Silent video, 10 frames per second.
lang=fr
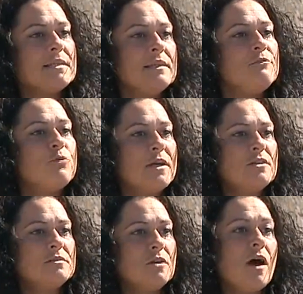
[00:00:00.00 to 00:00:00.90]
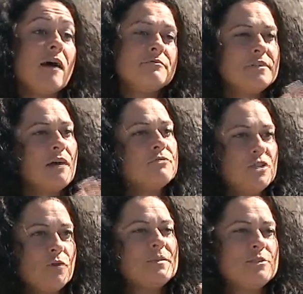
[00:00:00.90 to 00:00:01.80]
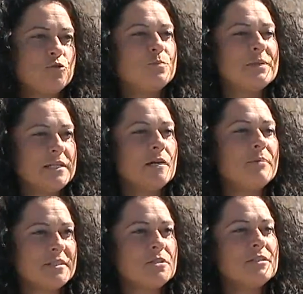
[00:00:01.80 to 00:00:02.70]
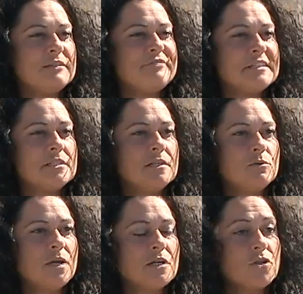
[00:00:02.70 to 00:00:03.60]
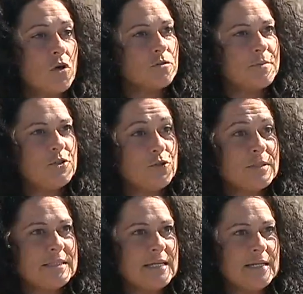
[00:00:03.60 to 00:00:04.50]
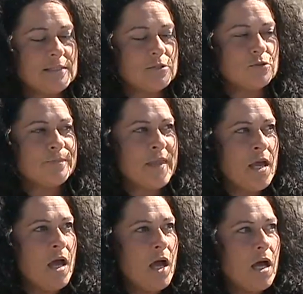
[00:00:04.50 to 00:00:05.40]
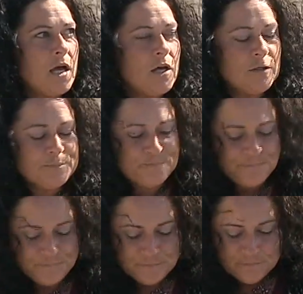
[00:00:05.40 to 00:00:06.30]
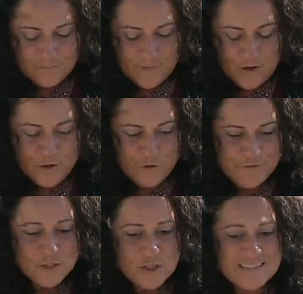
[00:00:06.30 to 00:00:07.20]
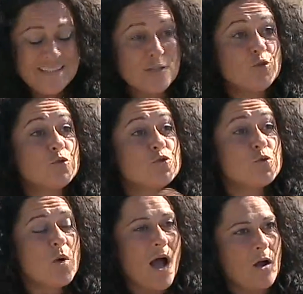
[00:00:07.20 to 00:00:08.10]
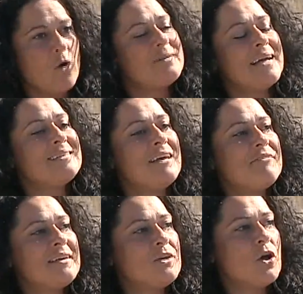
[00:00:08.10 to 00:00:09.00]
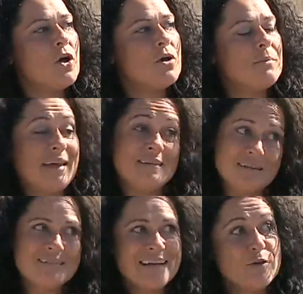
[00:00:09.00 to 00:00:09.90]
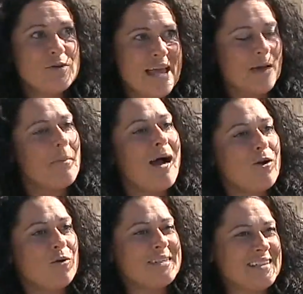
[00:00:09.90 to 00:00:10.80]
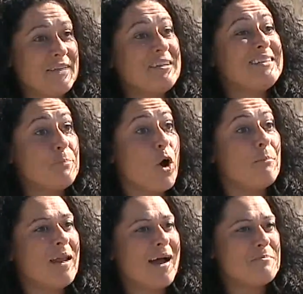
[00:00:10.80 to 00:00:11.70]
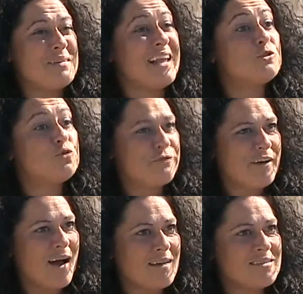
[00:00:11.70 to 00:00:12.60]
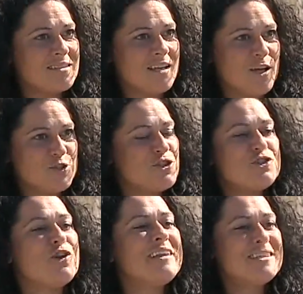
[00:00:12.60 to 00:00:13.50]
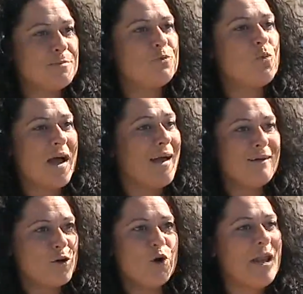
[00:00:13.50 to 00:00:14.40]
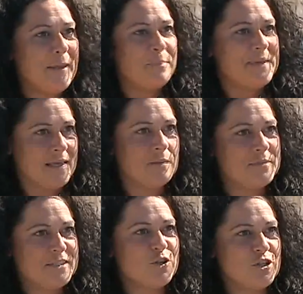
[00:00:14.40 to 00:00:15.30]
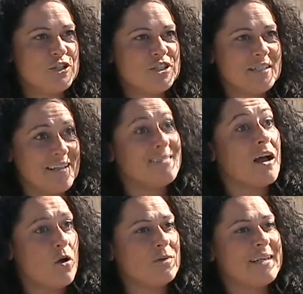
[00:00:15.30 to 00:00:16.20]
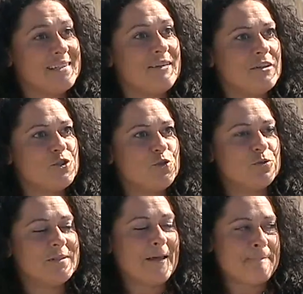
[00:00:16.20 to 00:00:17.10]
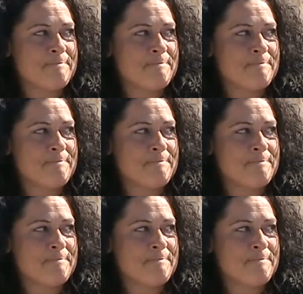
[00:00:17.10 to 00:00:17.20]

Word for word: Tu des fois, tu as envie d'envoyer un petit soupir parce que tu es fatigué ou quelque chose, puis tu retiens ça. Euh, le fait aussi d'être toujours en contact avec, euh, ben, régulièrement en contact avec des problèmes, de la souffrance, ça c'est un exploit olympique, psychologique, d'être en contact avec ça tout le temps.